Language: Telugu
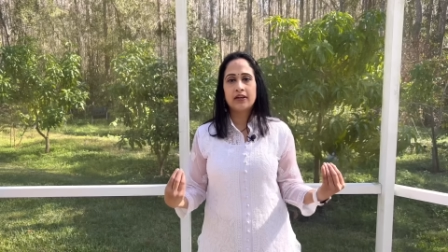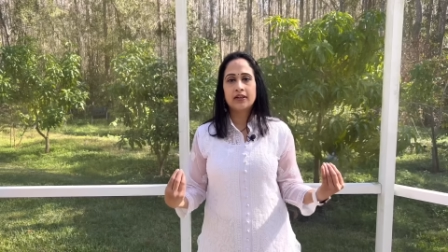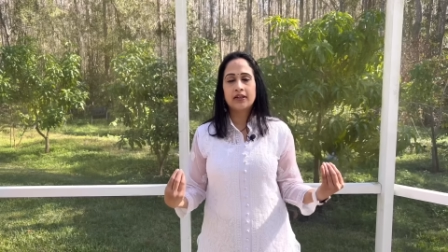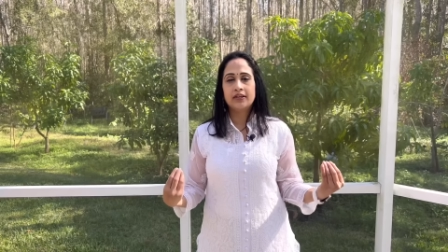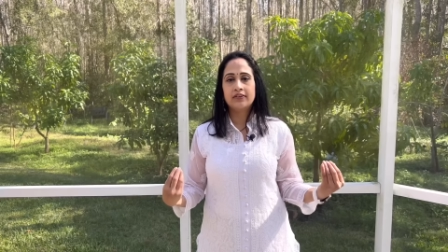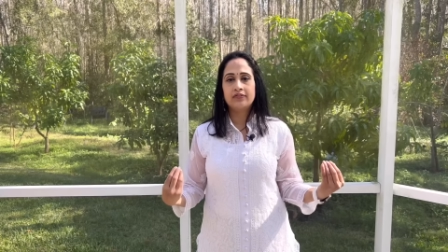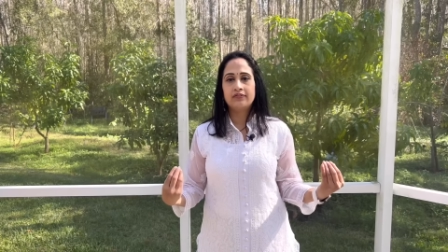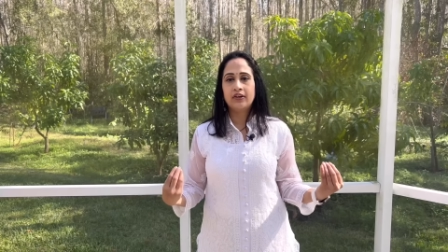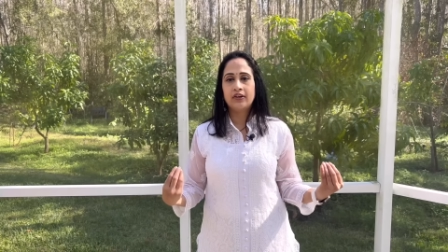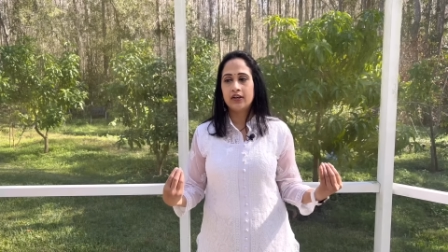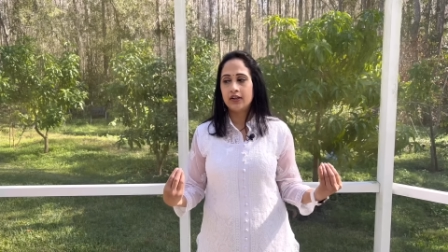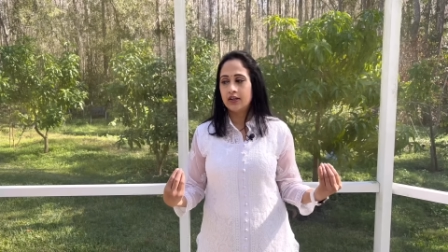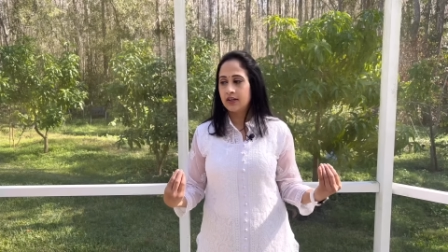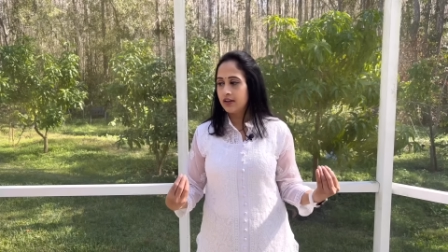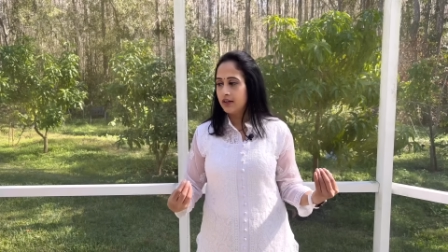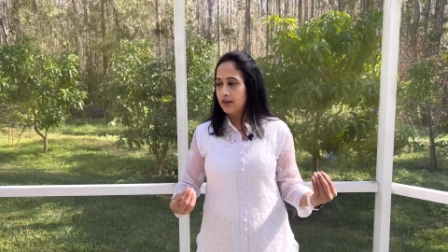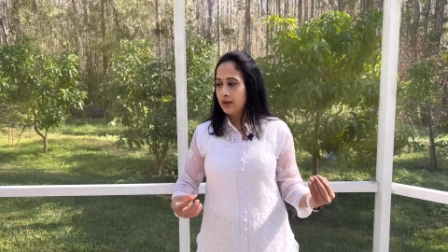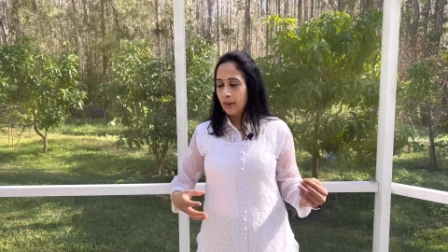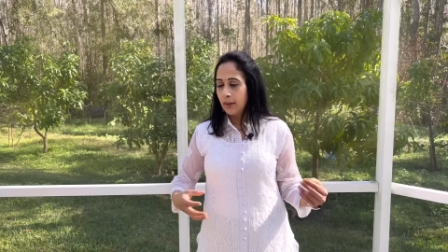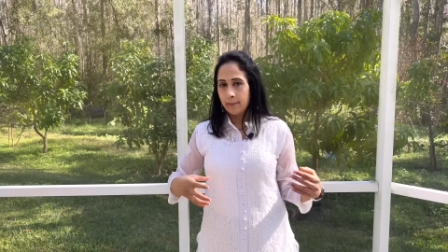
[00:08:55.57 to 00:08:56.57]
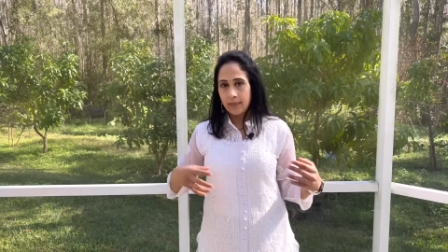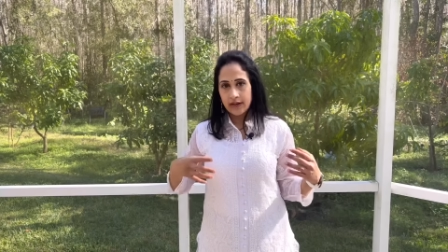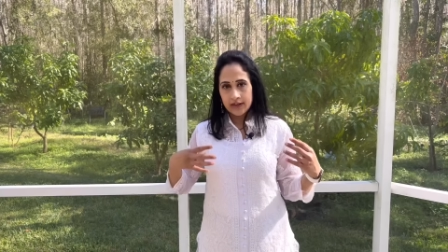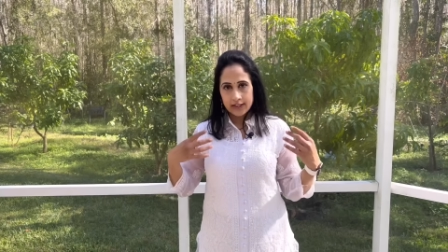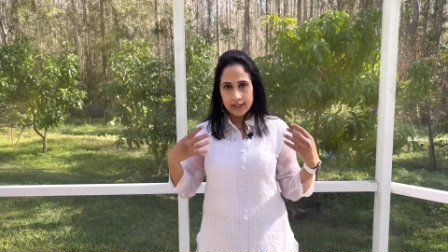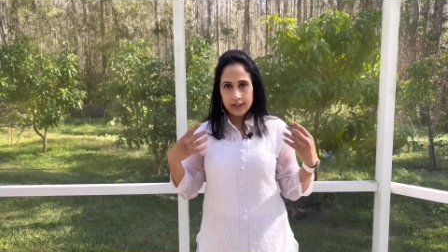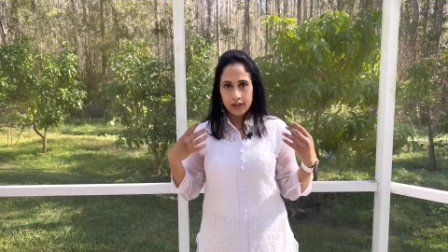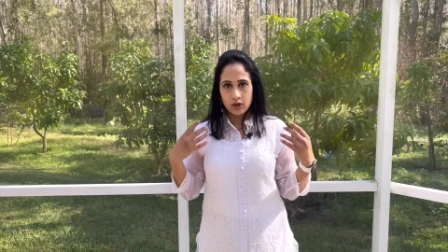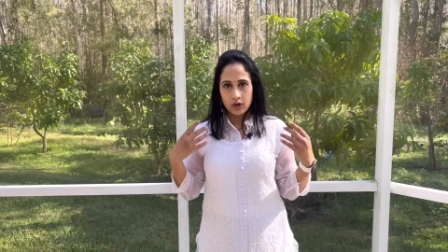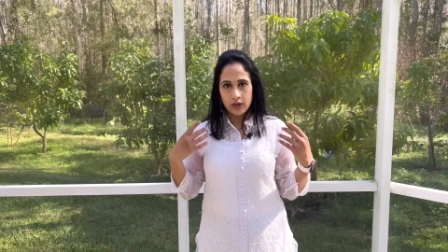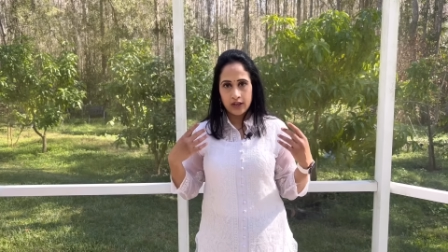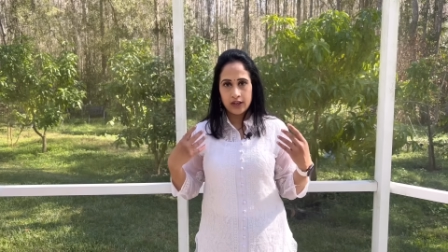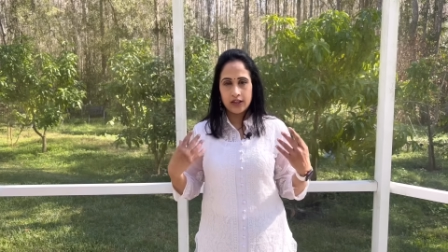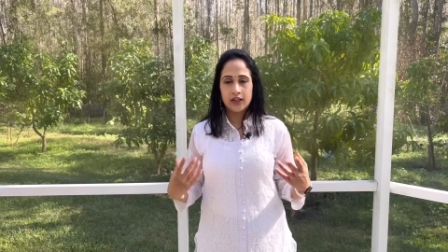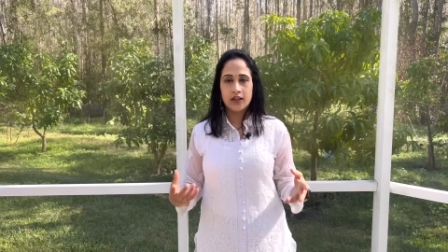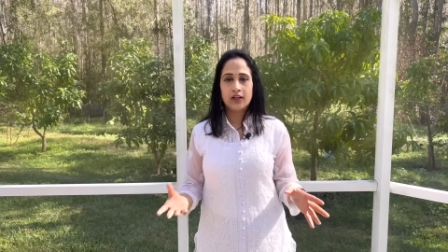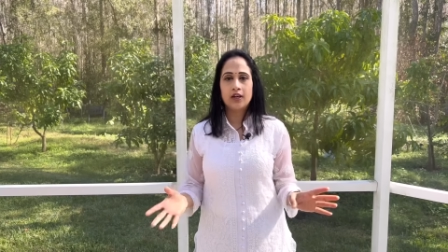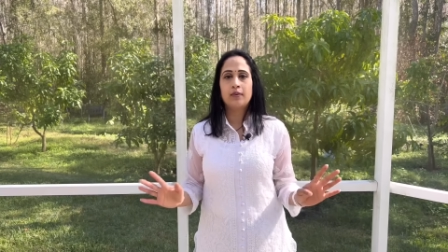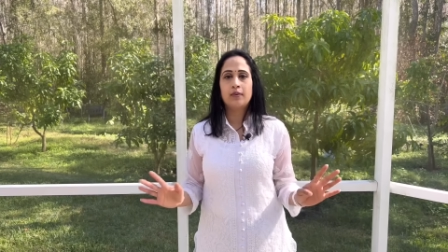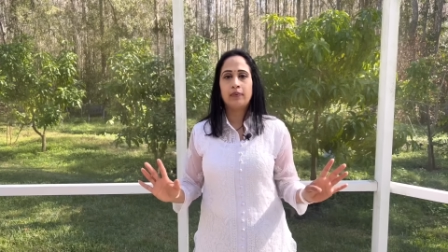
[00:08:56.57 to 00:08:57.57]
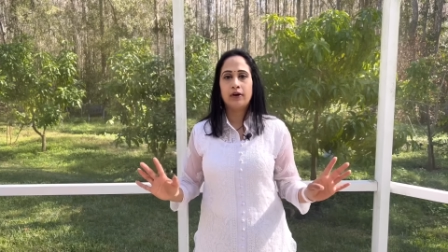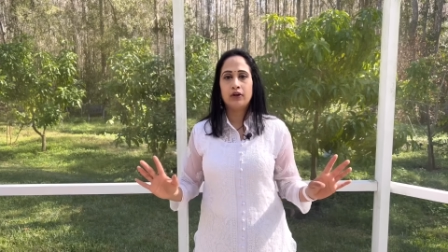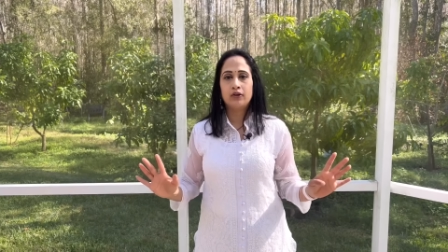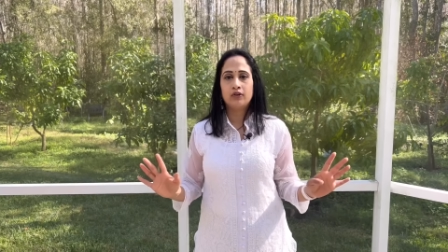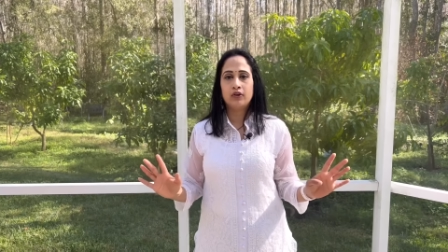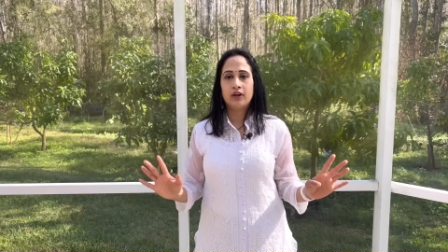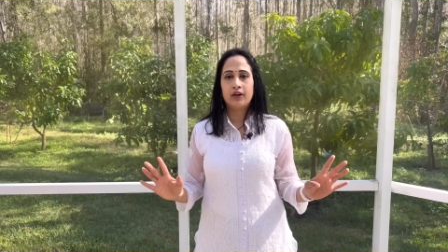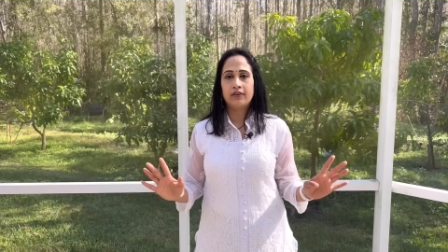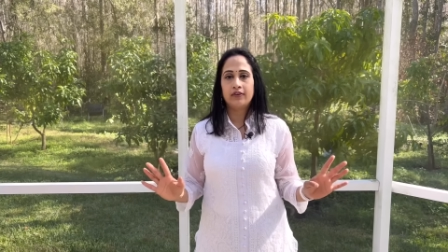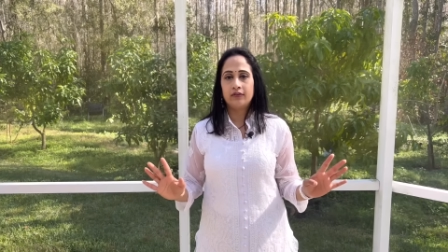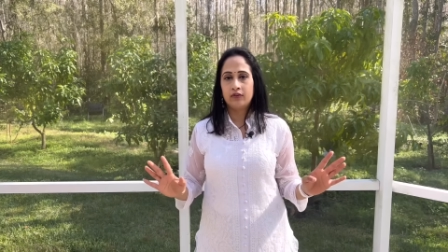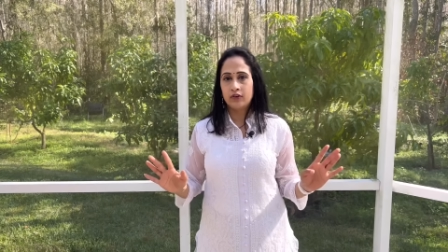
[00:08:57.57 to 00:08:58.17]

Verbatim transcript: పెరగనివ్వండి మనకి ఇంట్లో ఎన్నన్నా పనులు